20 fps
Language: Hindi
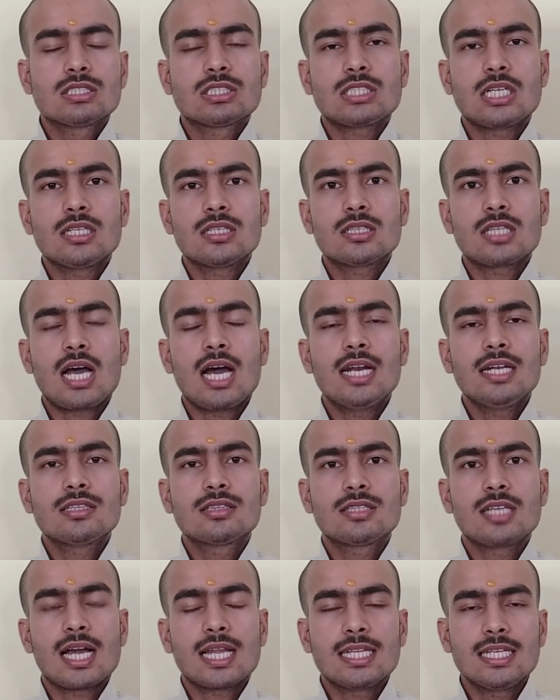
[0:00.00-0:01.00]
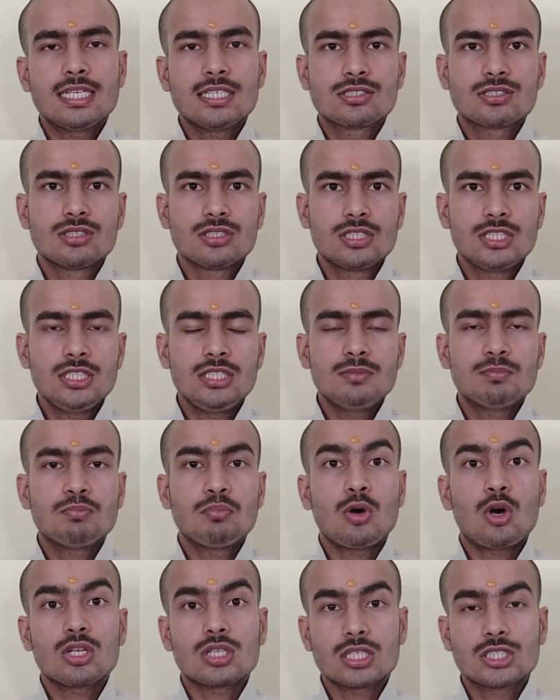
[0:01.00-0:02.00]
संतान इत्यादि की स्थिति
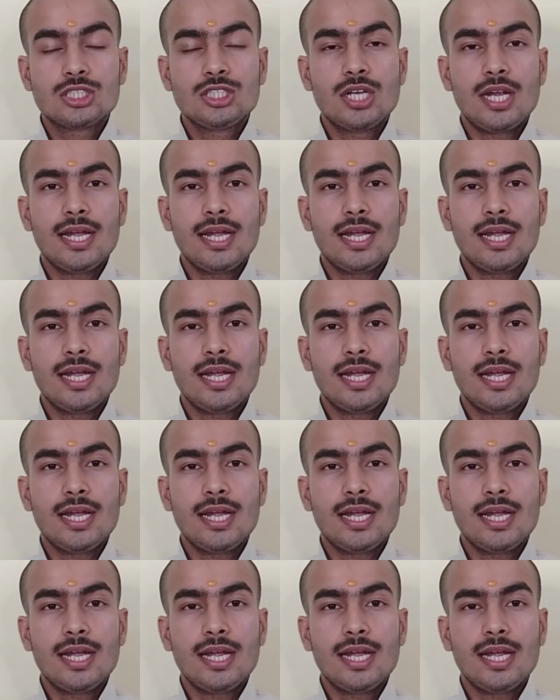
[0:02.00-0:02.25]
बहुत अच्छी